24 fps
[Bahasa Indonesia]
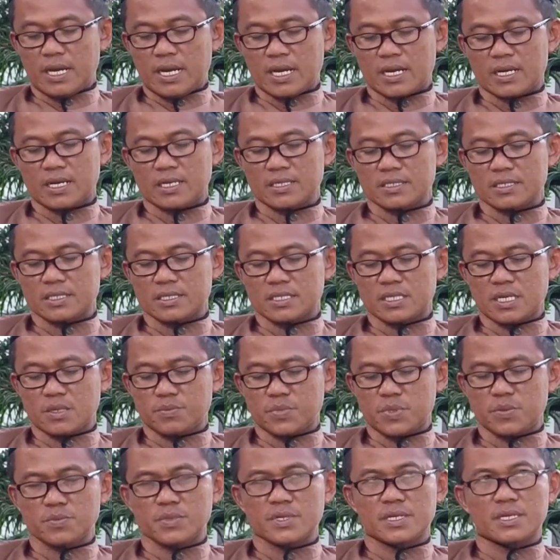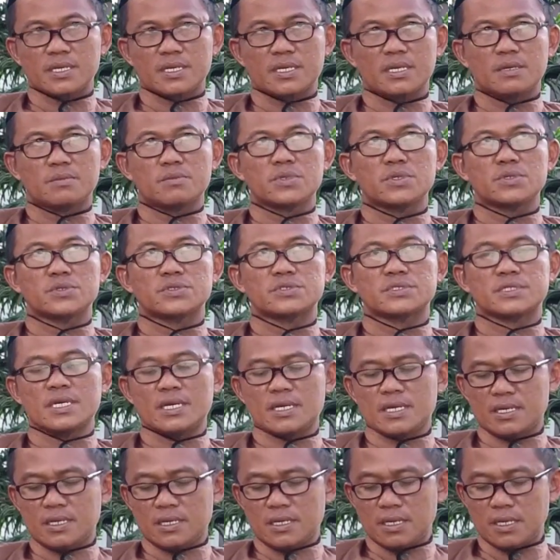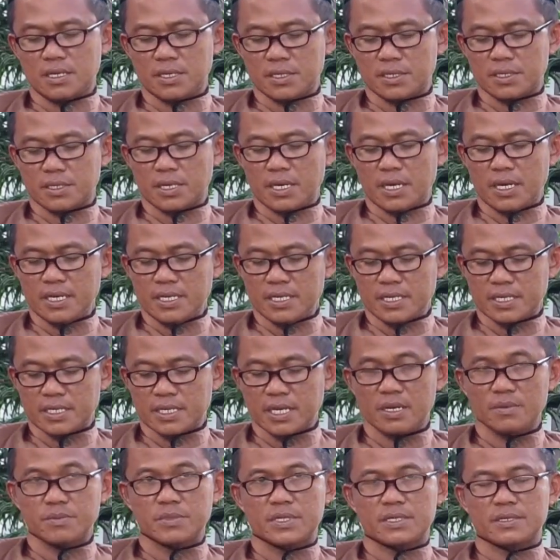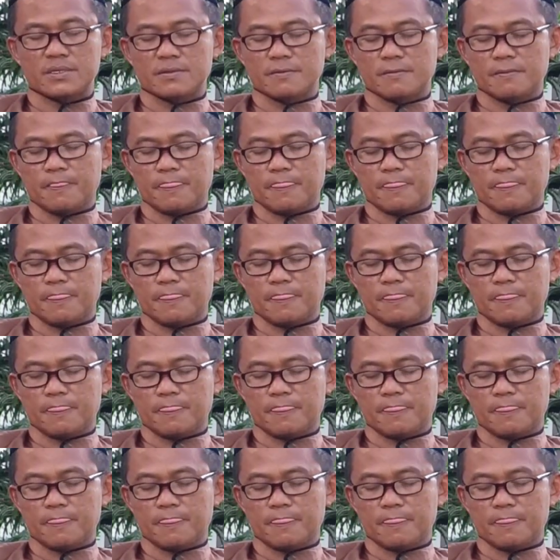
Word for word: Akan tetapi mereka mendustakan ayat-ayat kami.